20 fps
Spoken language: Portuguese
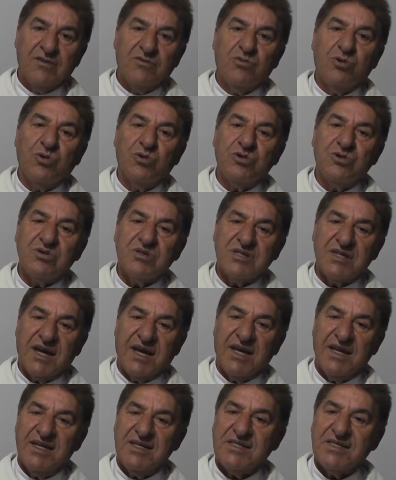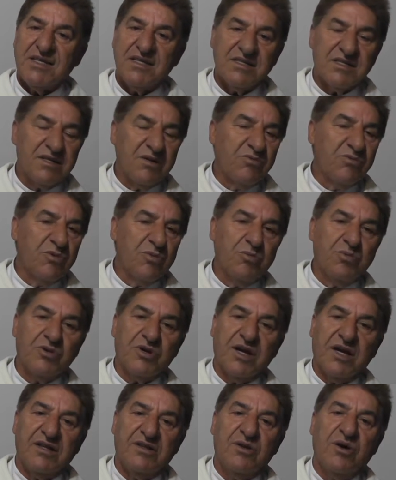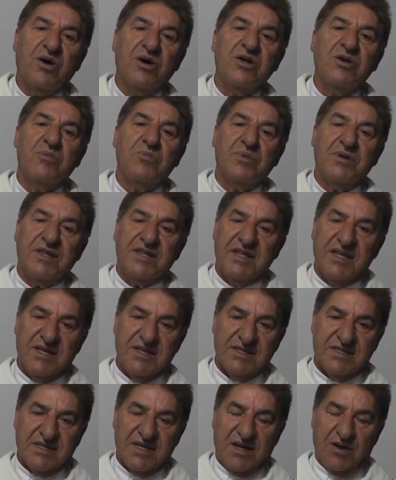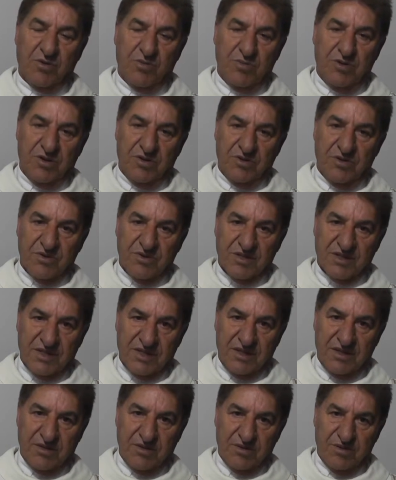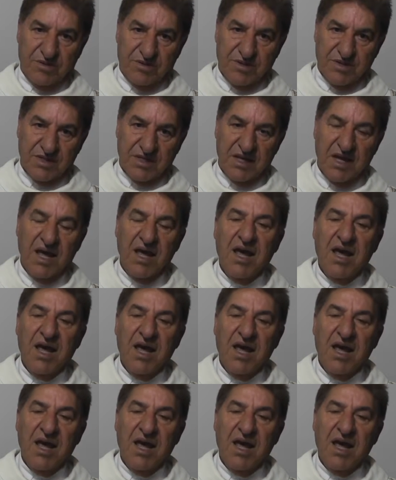todos aqueles que estão no purgatório pertencem à comunhão dos santos.